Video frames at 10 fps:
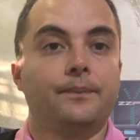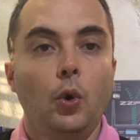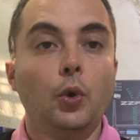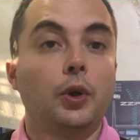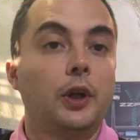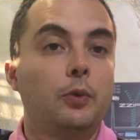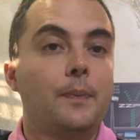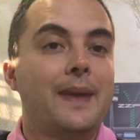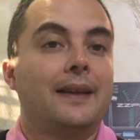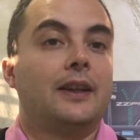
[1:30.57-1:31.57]
Uno dei due
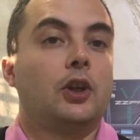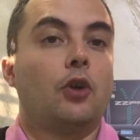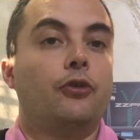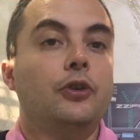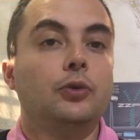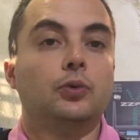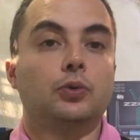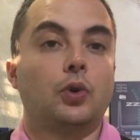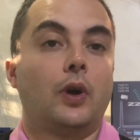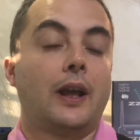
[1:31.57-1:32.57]
impianti che ho
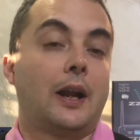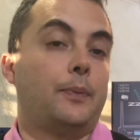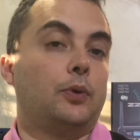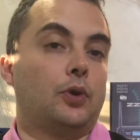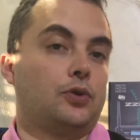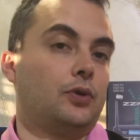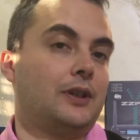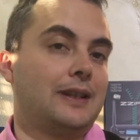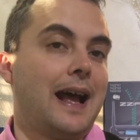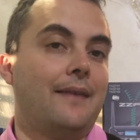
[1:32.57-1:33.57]
venduto era piuttosto
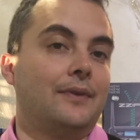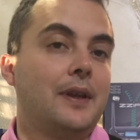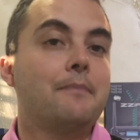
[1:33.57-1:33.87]
distante,